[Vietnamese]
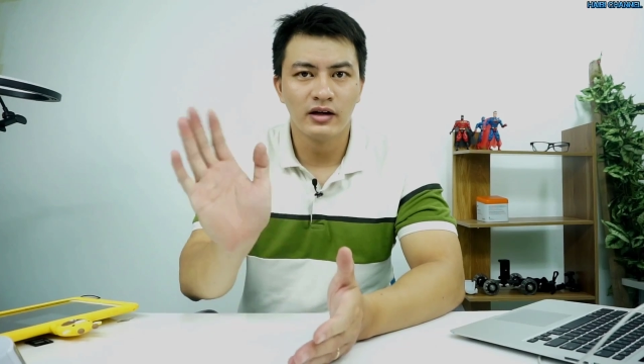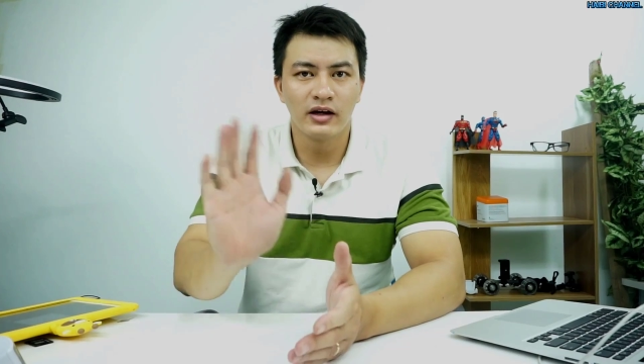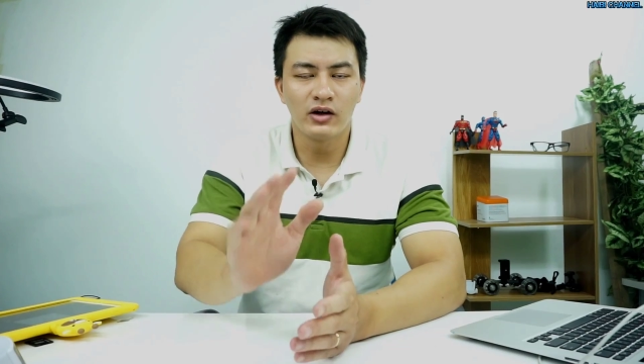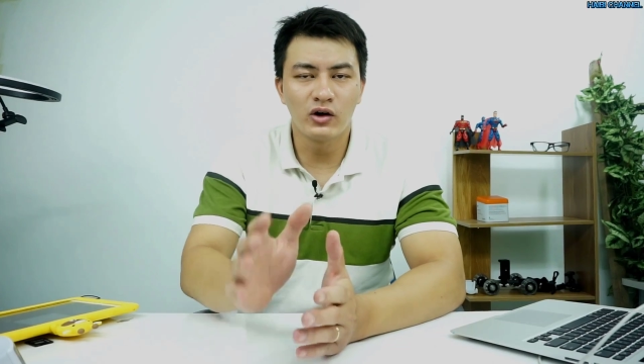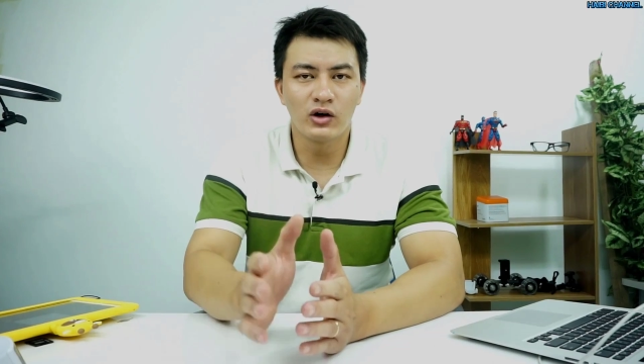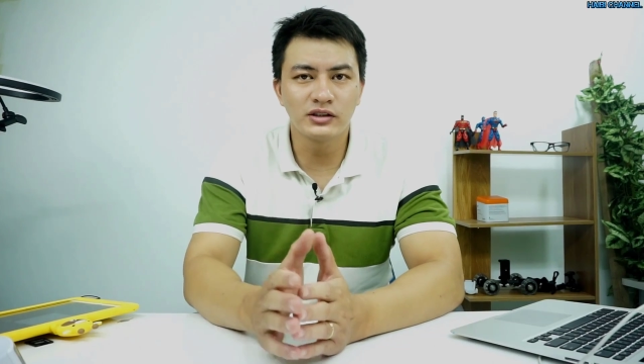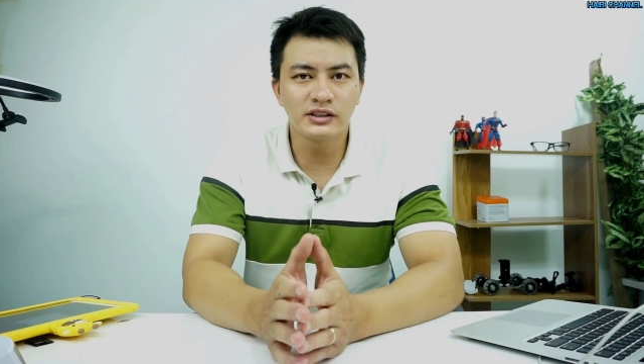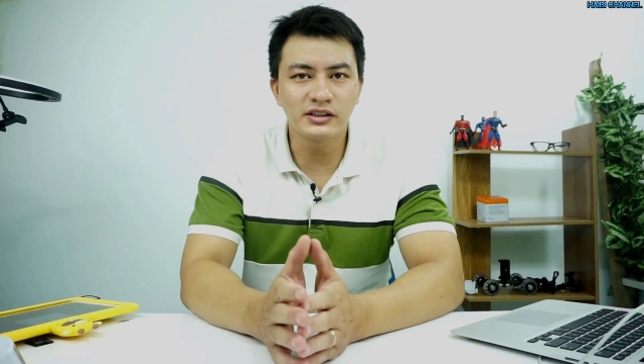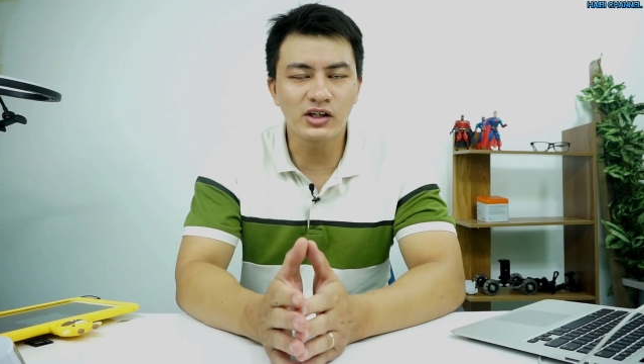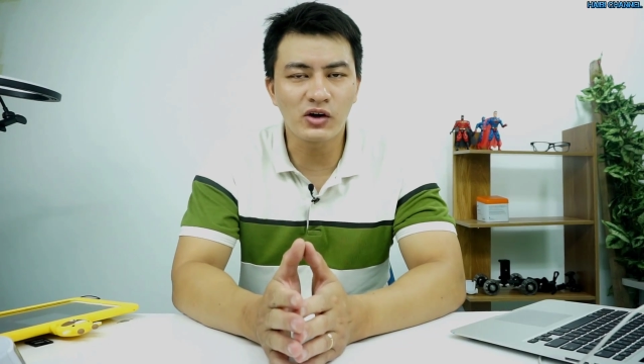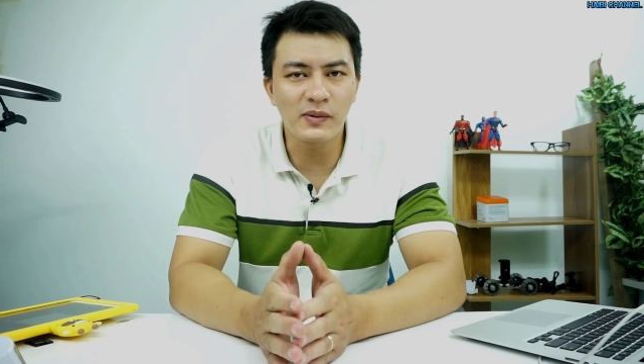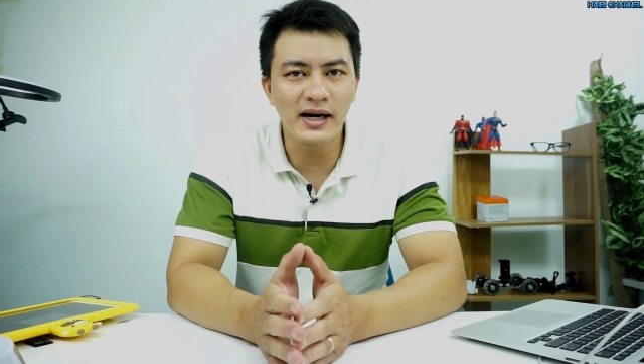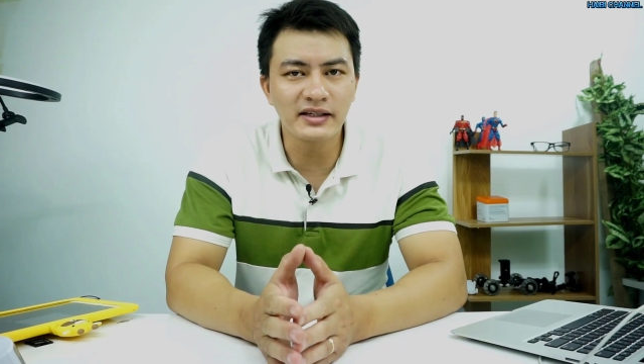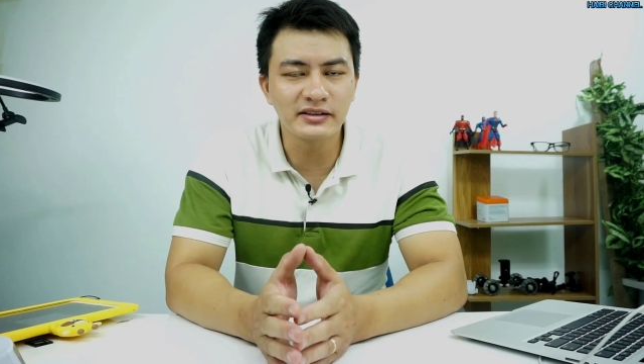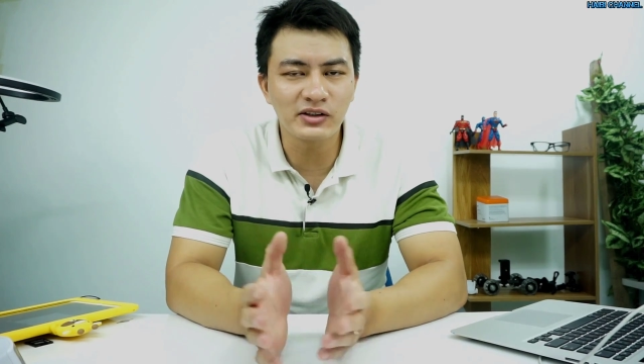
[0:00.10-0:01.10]
Hello, xin chào
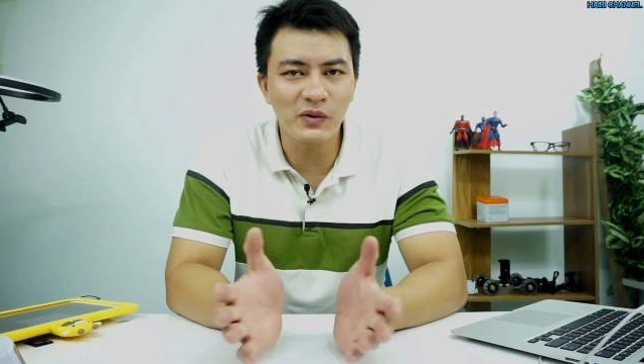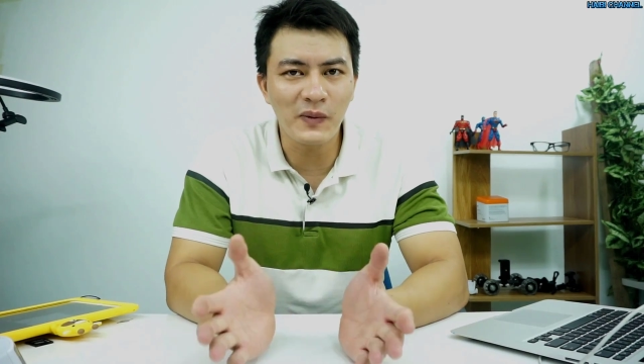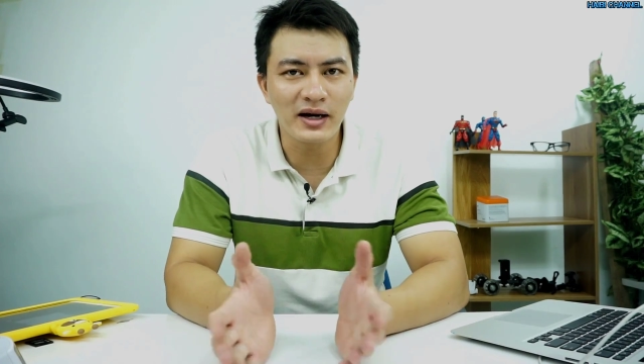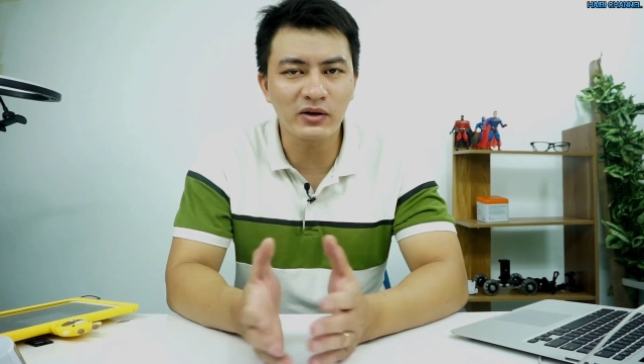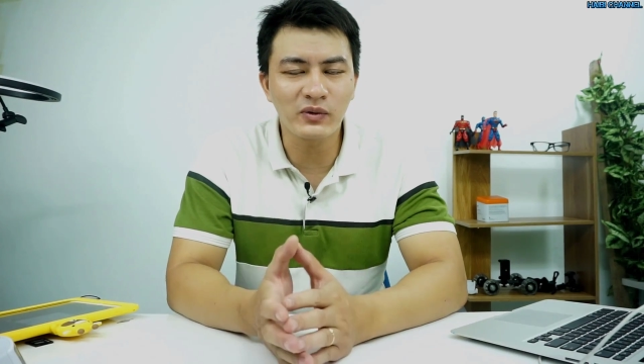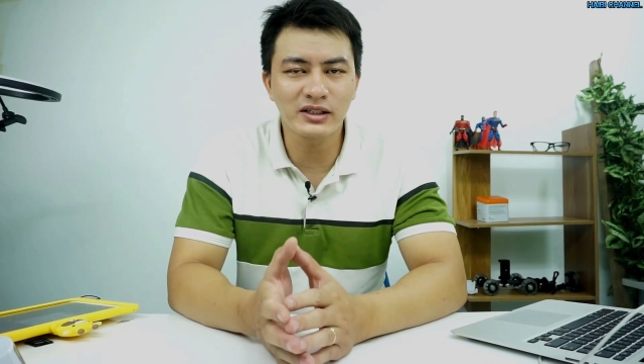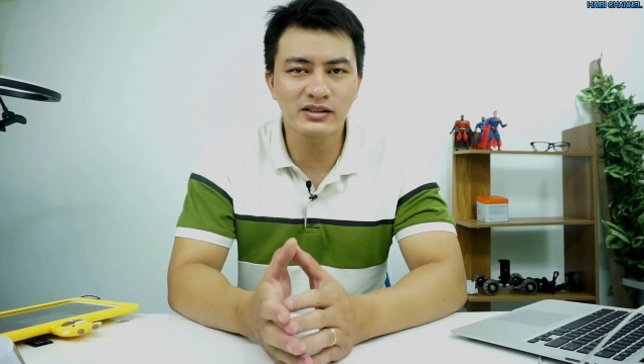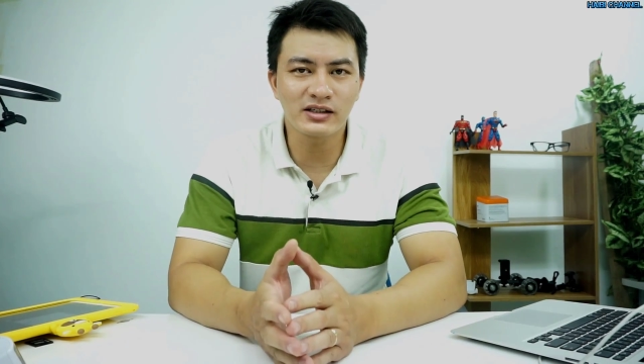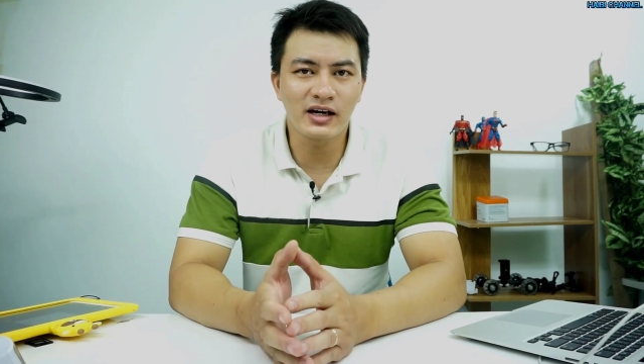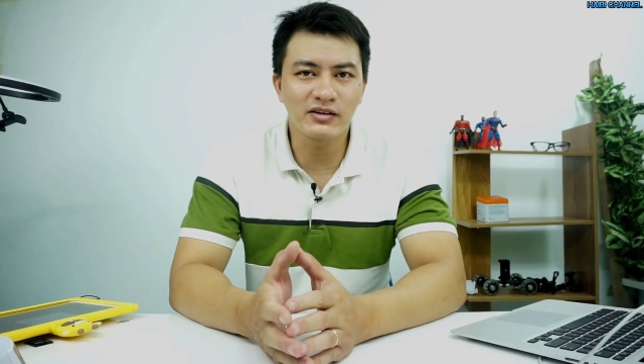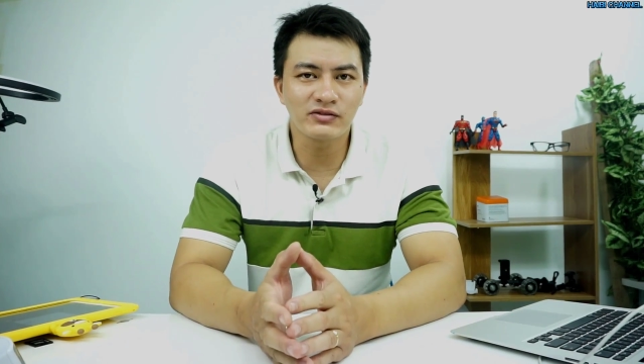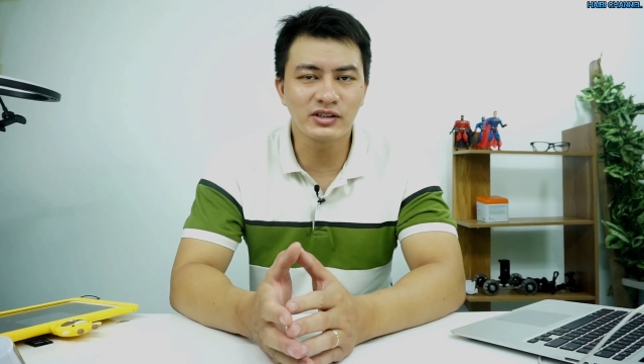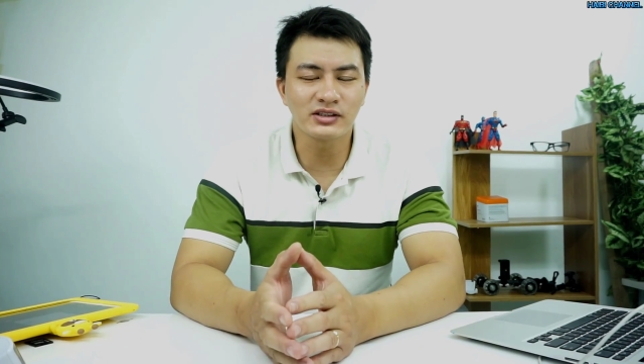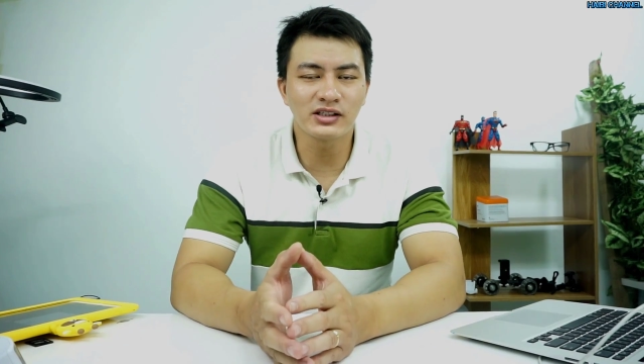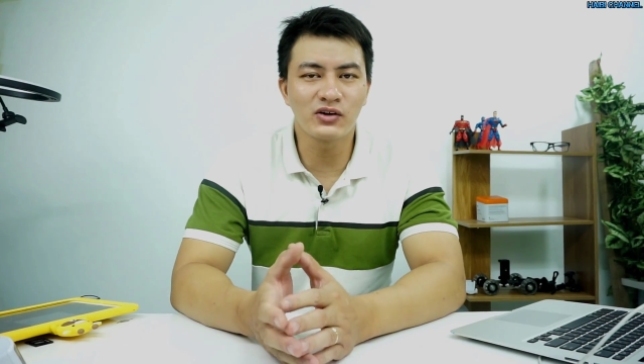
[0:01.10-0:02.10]
các bạn, chào Oan quay trở lại
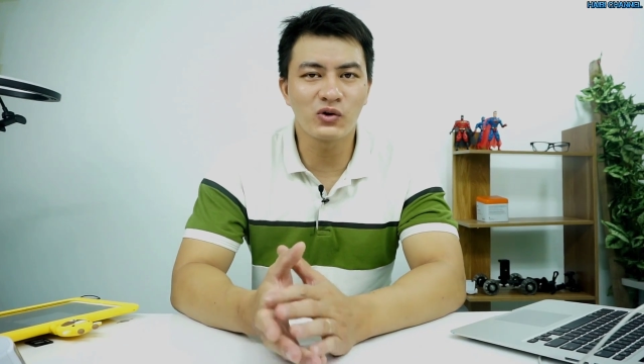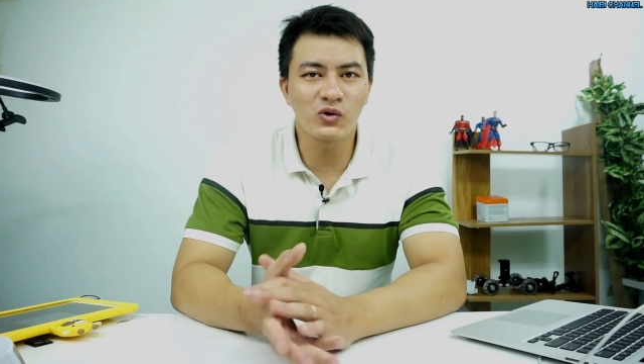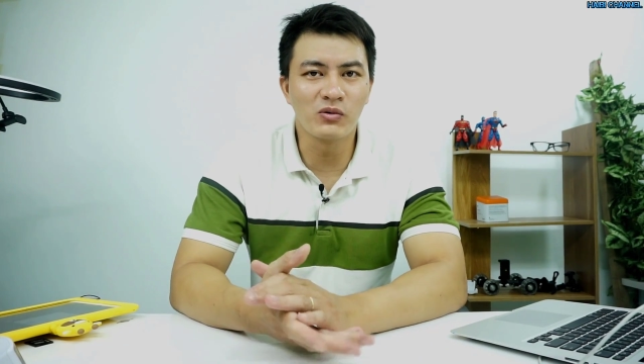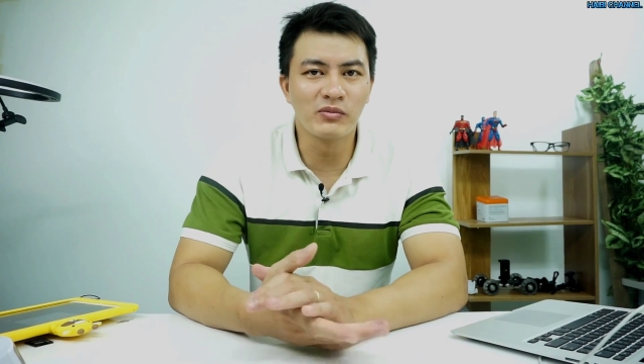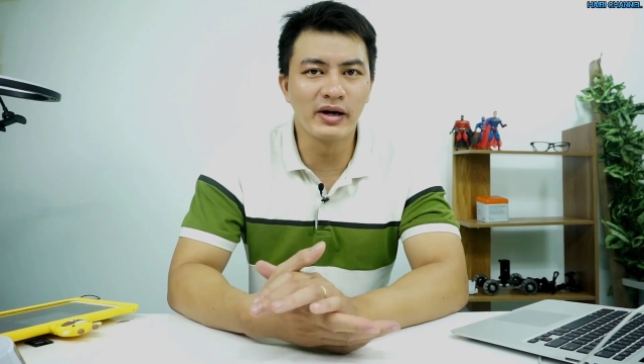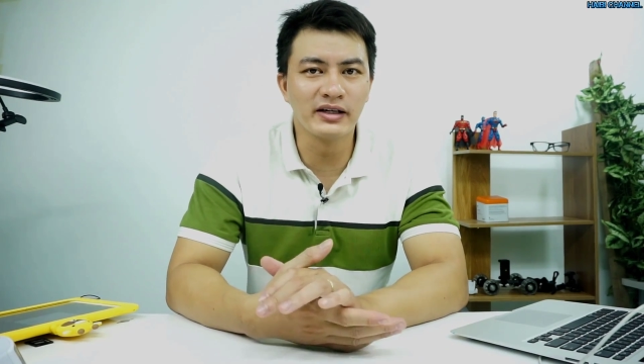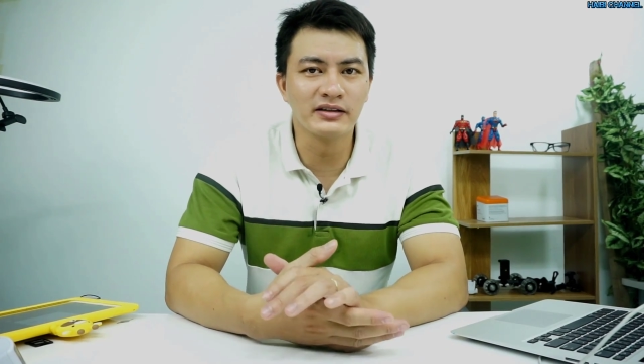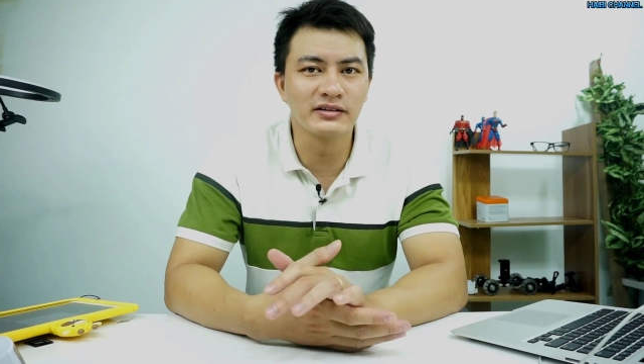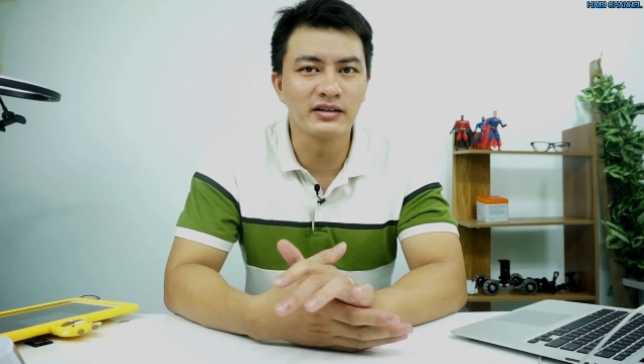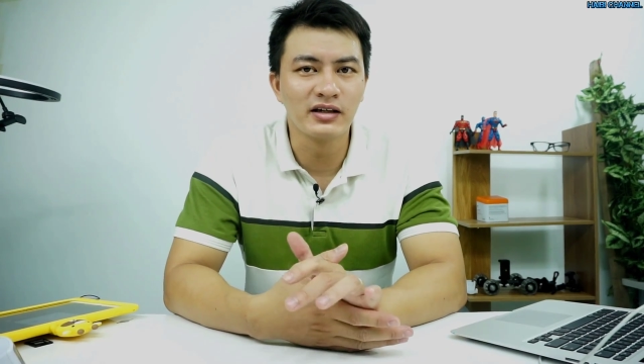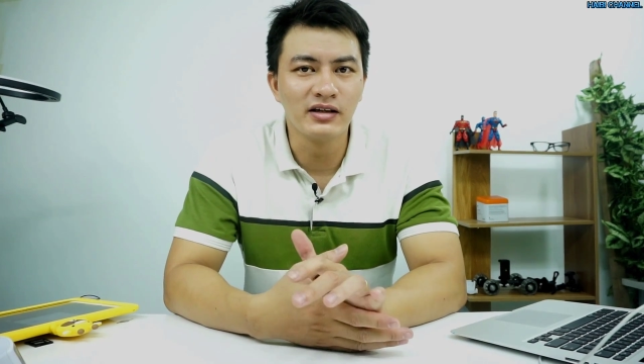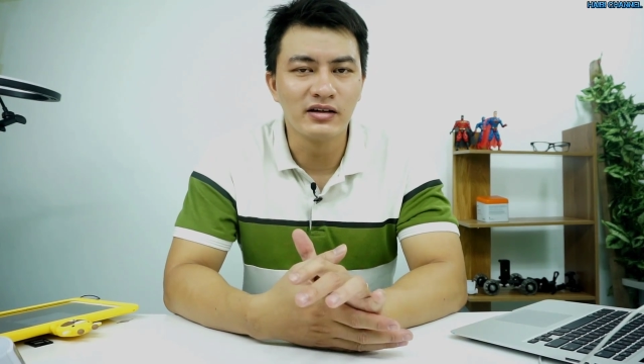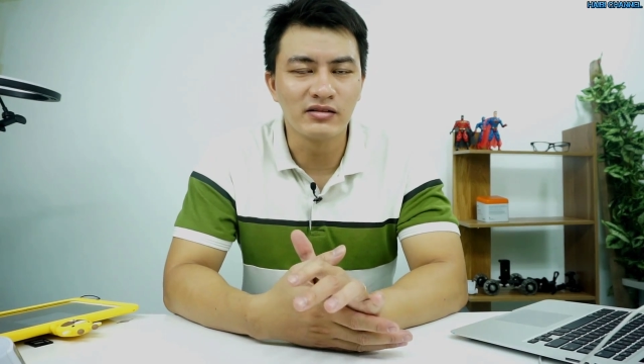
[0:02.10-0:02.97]
với channel của mình.